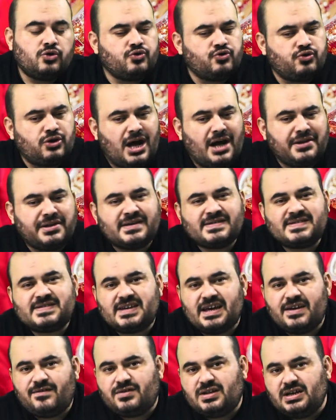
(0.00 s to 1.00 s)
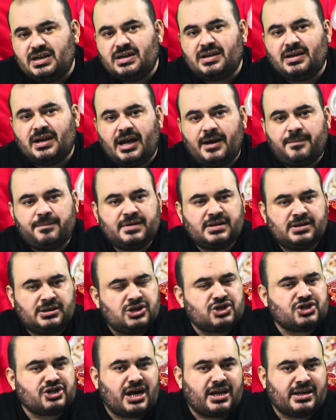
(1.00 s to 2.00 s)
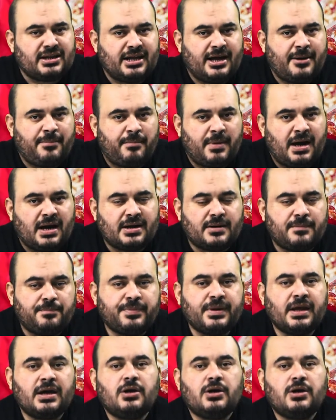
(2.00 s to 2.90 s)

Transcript: Rüyada sevdiğinle nişanlanmak,